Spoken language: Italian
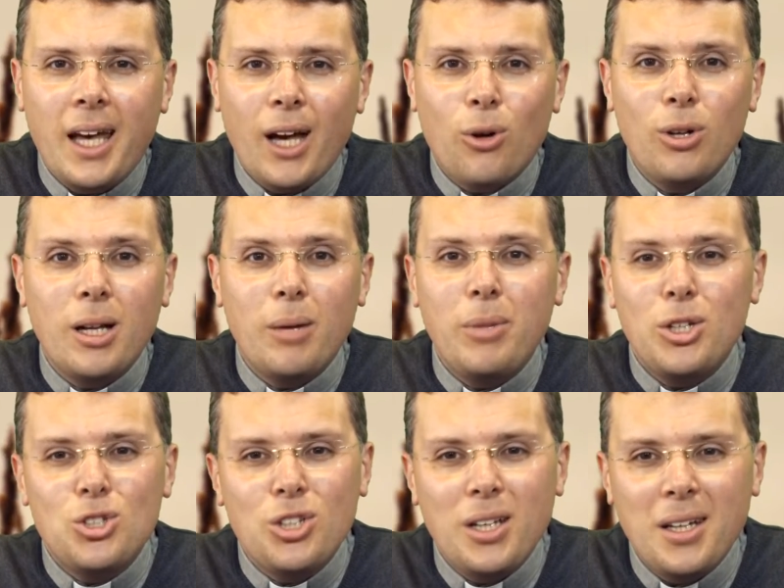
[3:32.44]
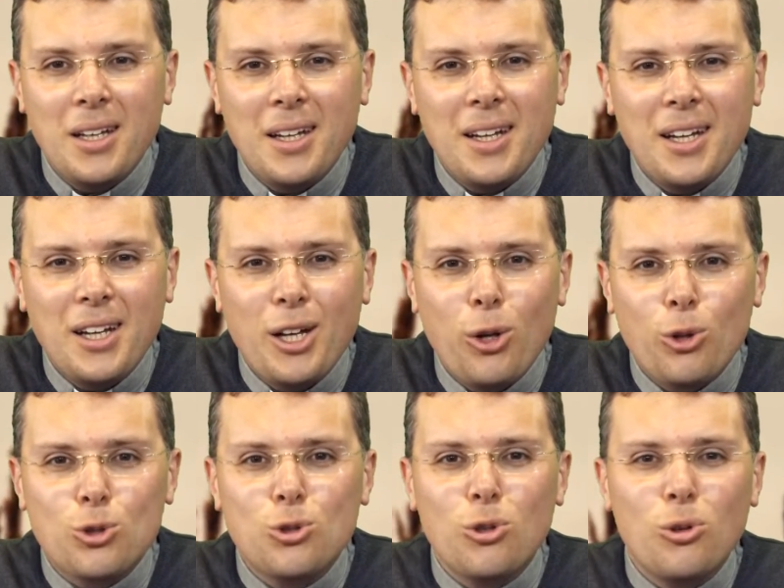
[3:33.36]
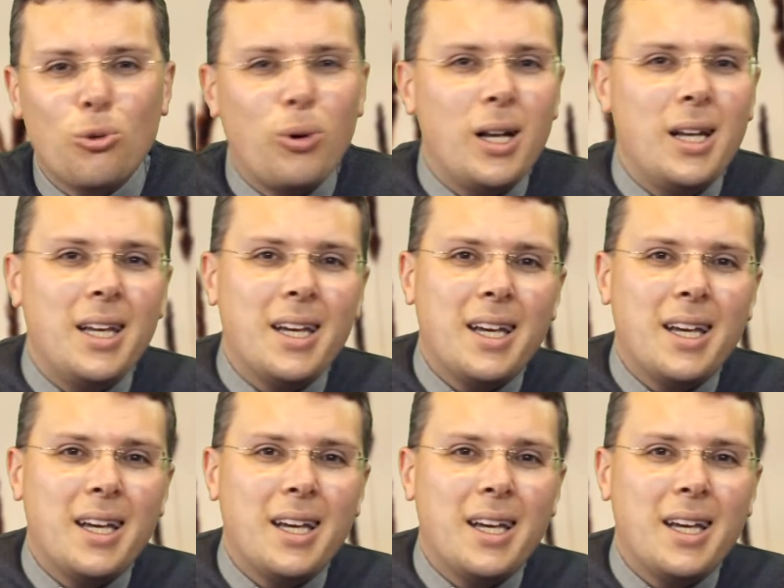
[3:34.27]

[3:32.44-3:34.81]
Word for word: Ecco, gli amici non sono quelli